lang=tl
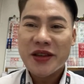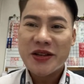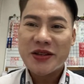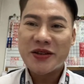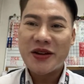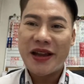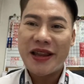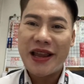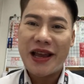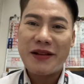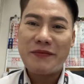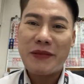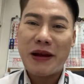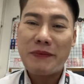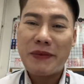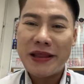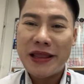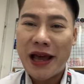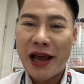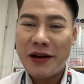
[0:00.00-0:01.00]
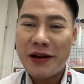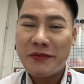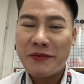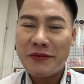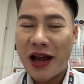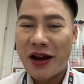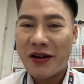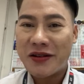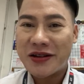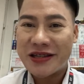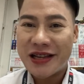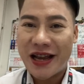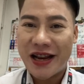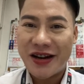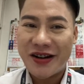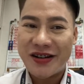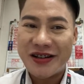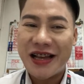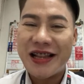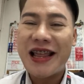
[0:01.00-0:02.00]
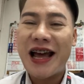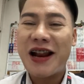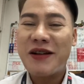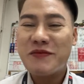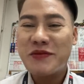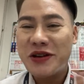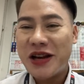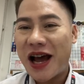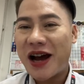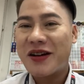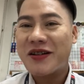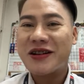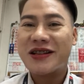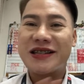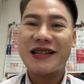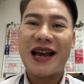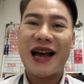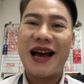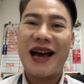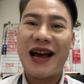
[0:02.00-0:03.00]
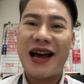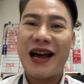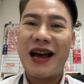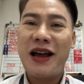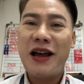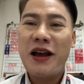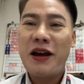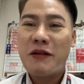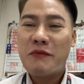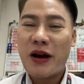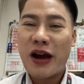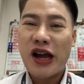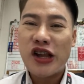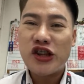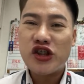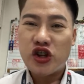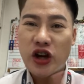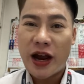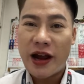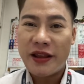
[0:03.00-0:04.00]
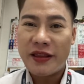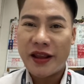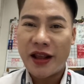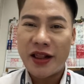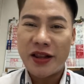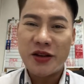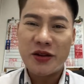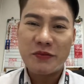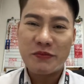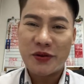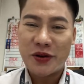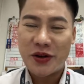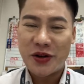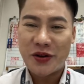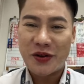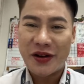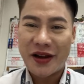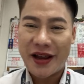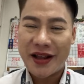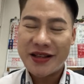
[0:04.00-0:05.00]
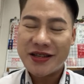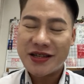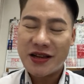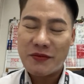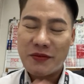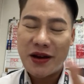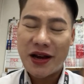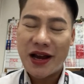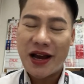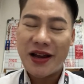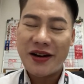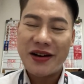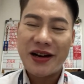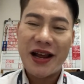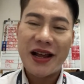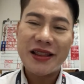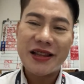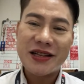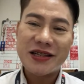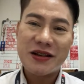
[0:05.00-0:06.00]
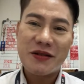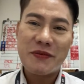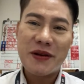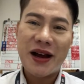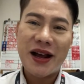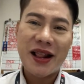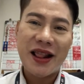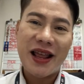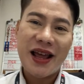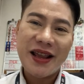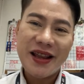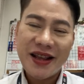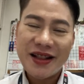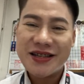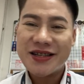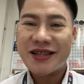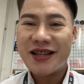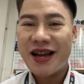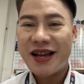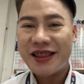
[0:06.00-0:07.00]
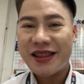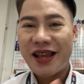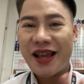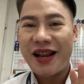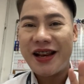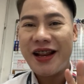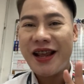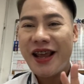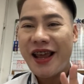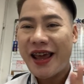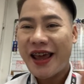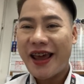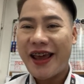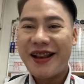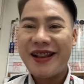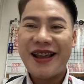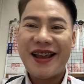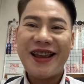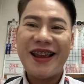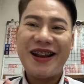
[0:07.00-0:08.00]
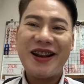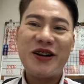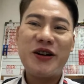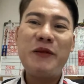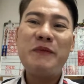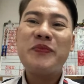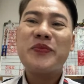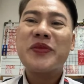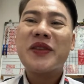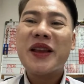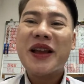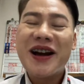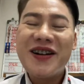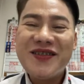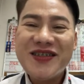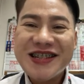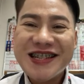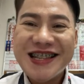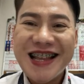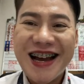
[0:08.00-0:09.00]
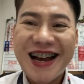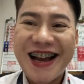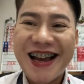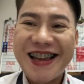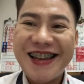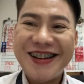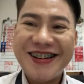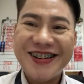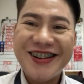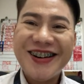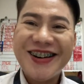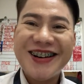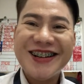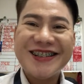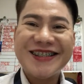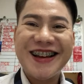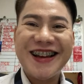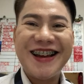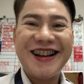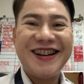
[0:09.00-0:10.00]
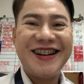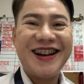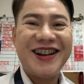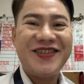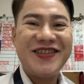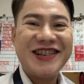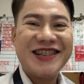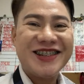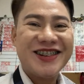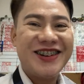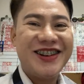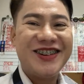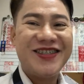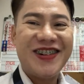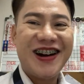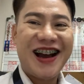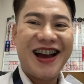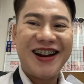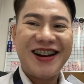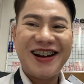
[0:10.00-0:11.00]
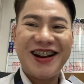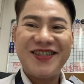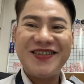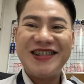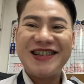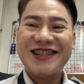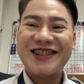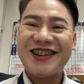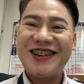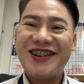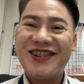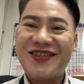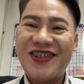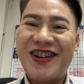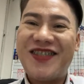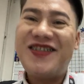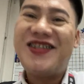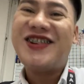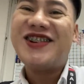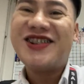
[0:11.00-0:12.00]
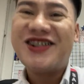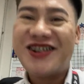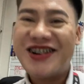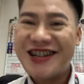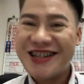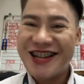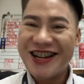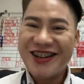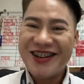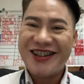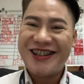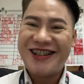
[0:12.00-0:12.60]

So, ayan, mapadaan muna ako sa, ano, dadaan muna ako sa mga channel nyo po, no, and sa mga, ano natin, sa mga clients natin. And, ayan, no, Kamusta kayo? So, ayan, na-miss ko yung mga, ano, na-miss ko yung mga viewers.